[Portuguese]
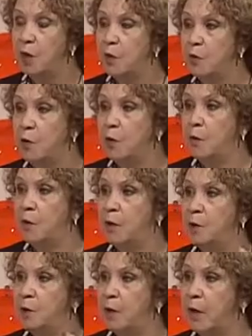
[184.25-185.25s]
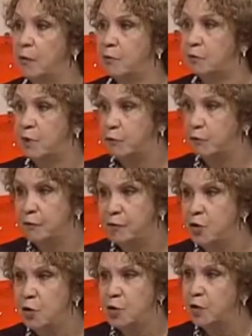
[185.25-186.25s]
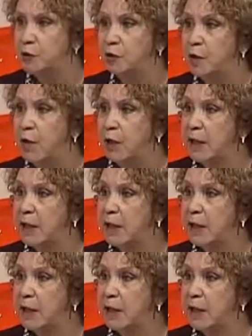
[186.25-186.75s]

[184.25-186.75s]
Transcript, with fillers: é um, é um é é círculo vicioso.